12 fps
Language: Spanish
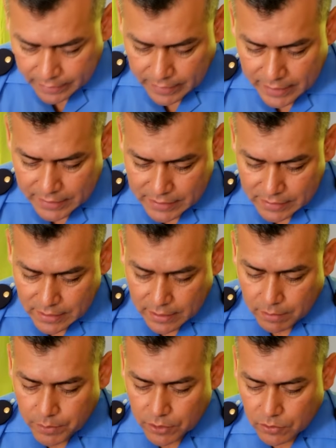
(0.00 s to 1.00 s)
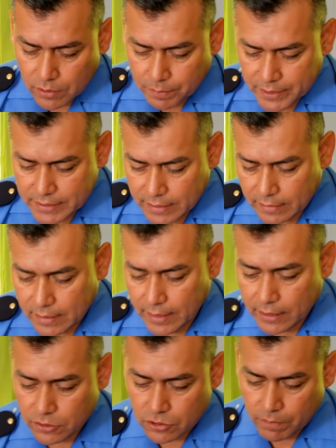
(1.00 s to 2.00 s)
Tal es así que en virtud del
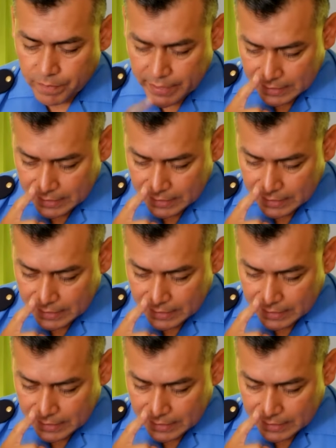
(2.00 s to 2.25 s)
presente hecho,